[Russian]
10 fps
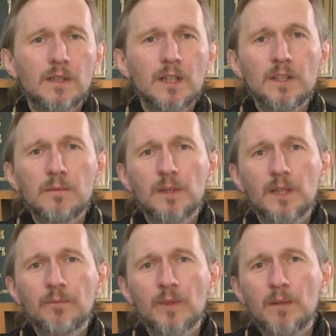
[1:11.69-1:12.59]
для них
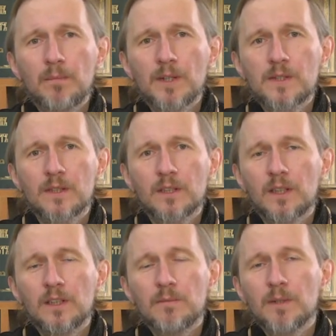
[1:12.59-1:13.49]
было опасно,
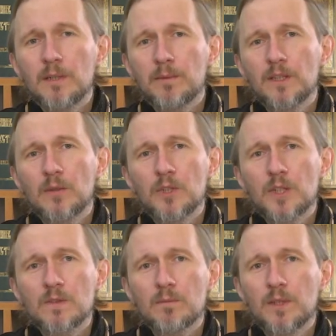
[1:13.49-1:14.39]
они не могли бы тогда
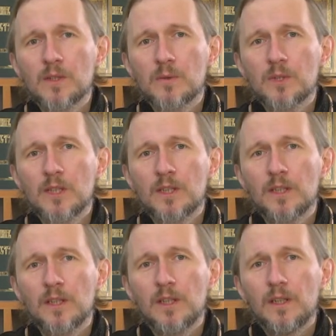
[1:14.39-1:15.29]
участвовать в богослужении.